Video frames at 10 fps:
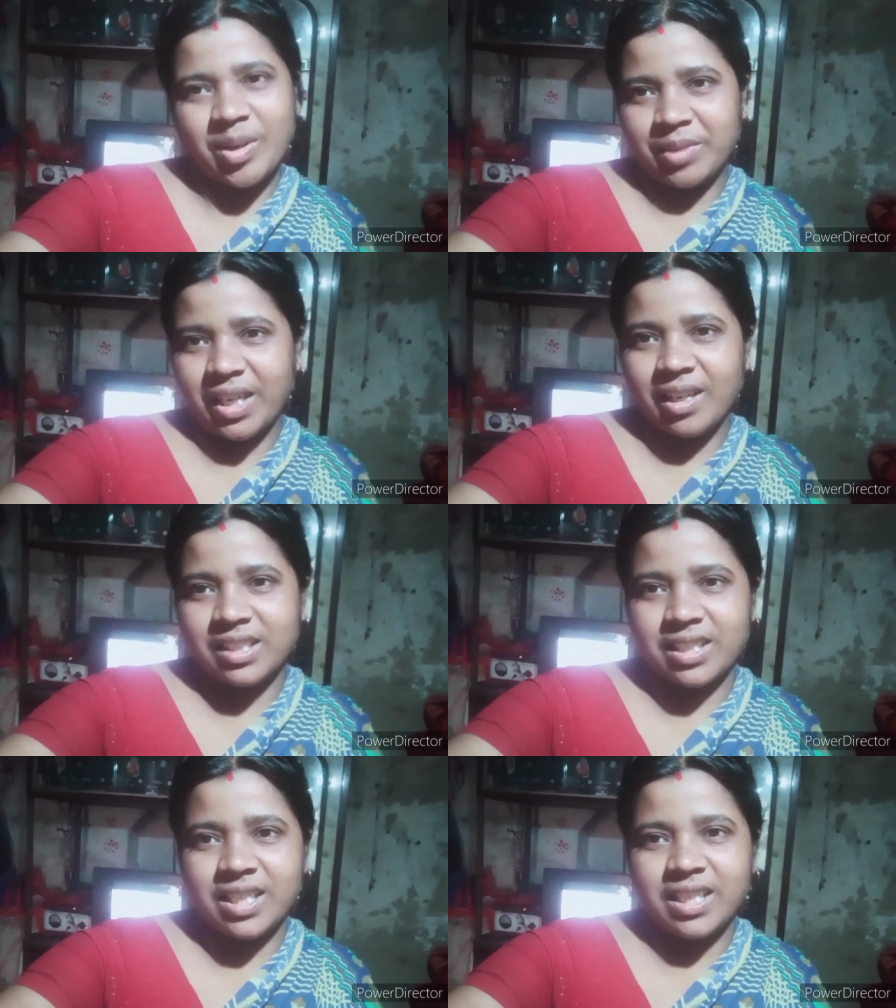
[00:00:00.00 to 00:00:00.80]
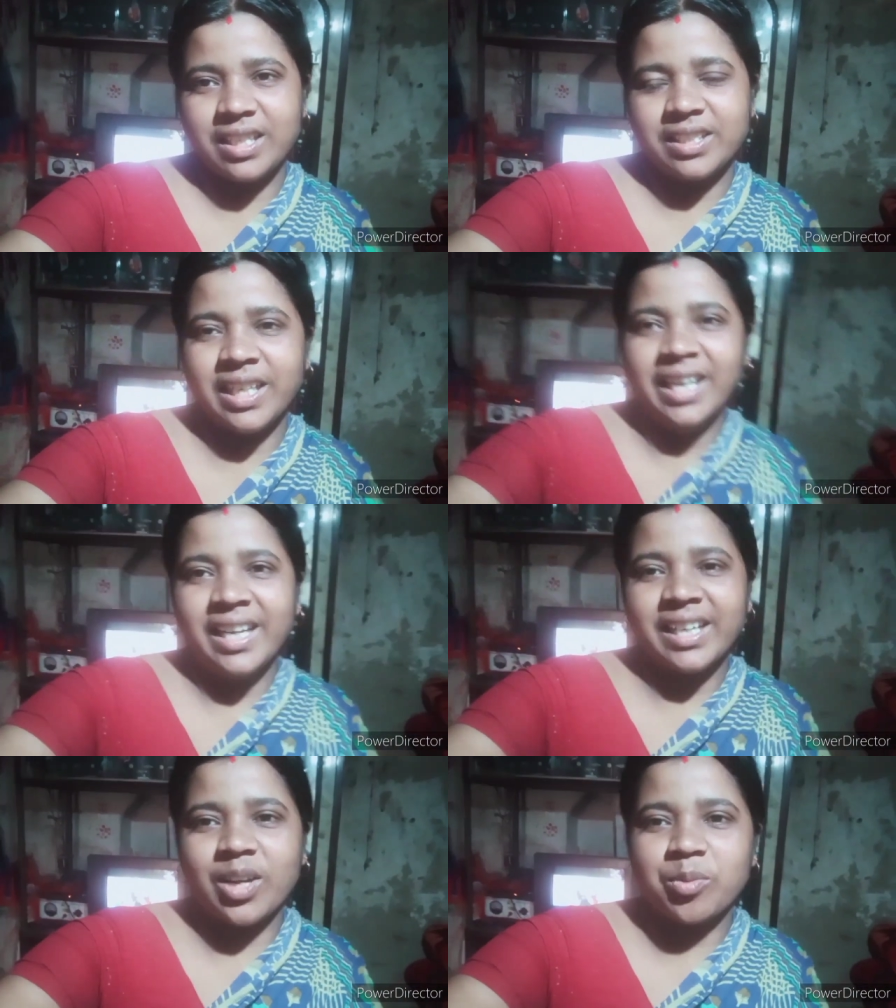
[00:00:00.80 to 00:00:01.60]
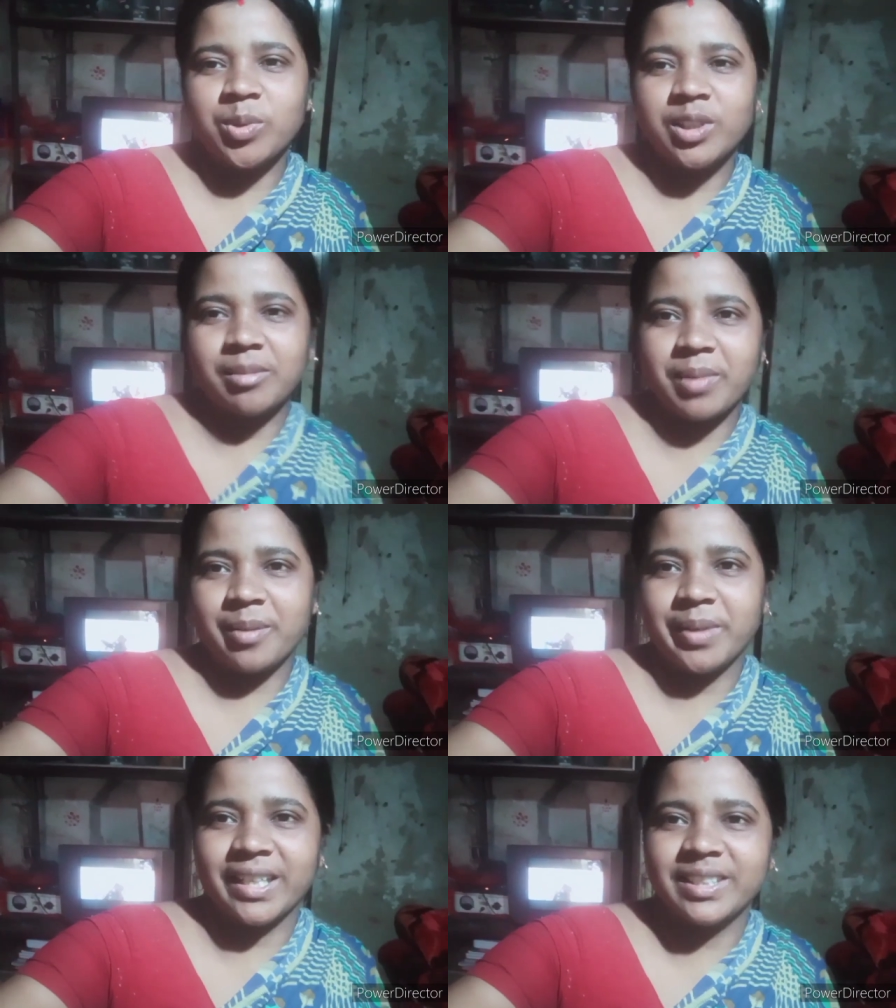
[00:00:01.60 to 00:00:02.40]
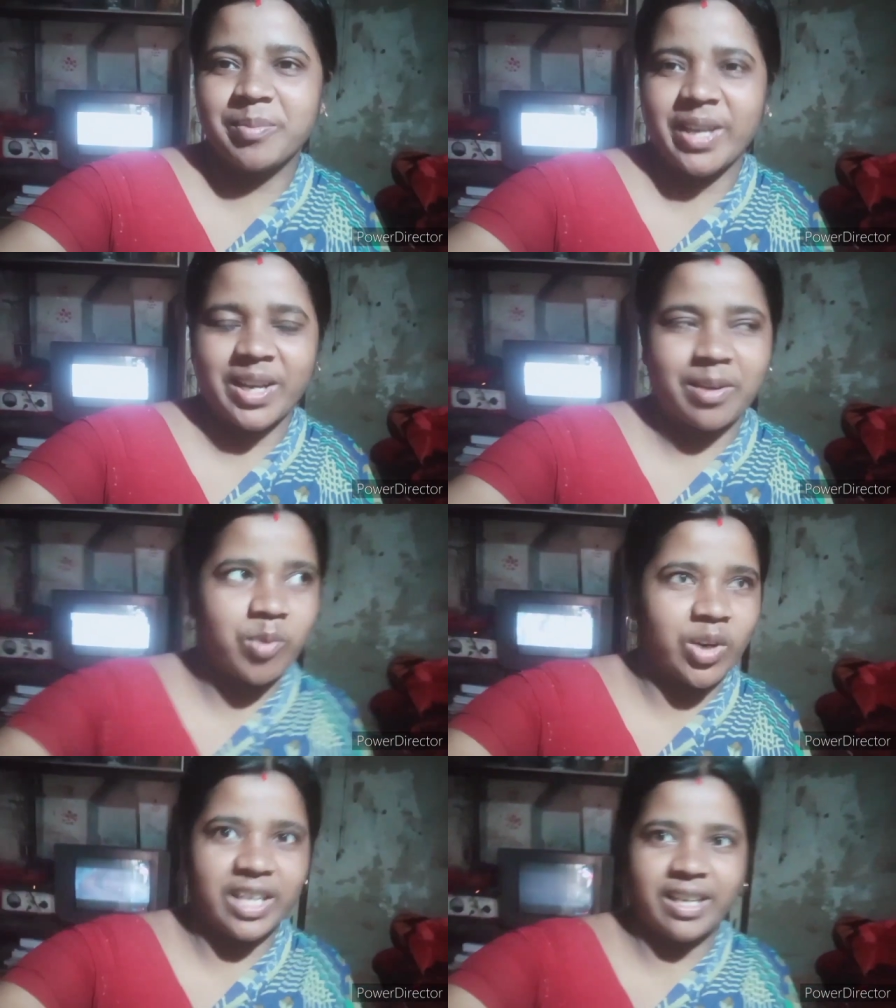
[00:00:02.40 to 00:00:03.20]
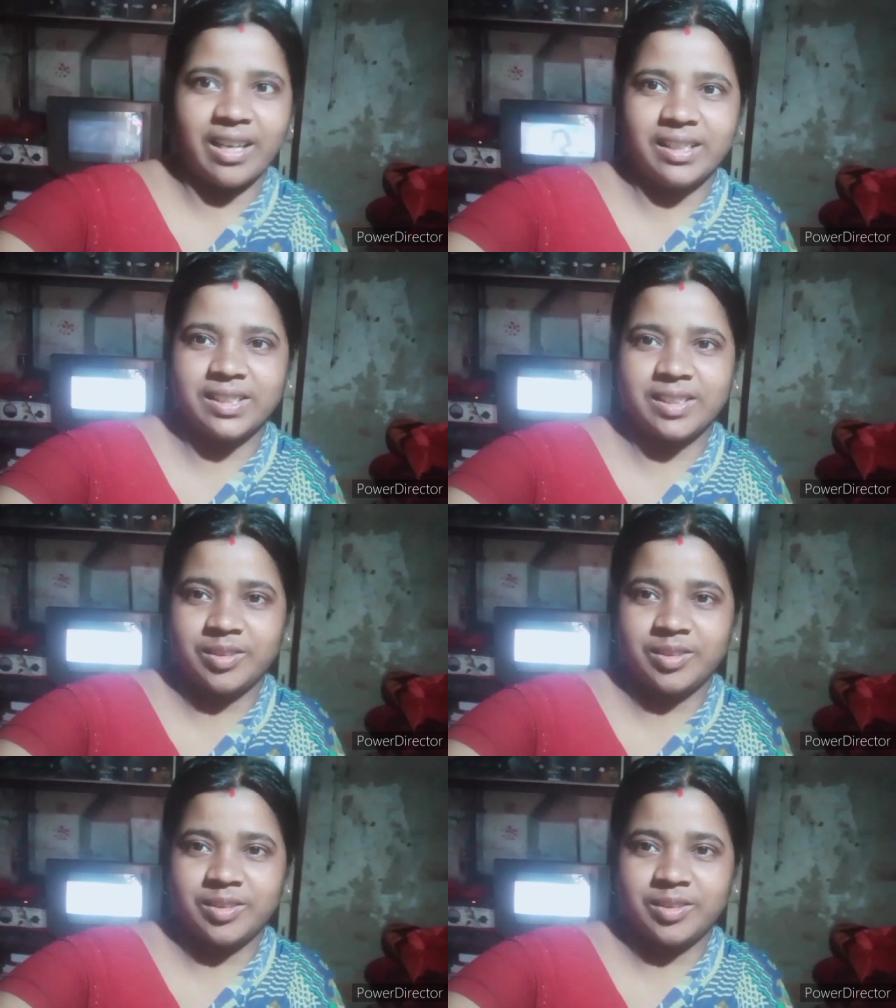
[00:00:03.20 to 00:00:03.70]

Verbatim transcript: আপনারা কেউ বলতে পারবে না যে মেয়েকে বকে না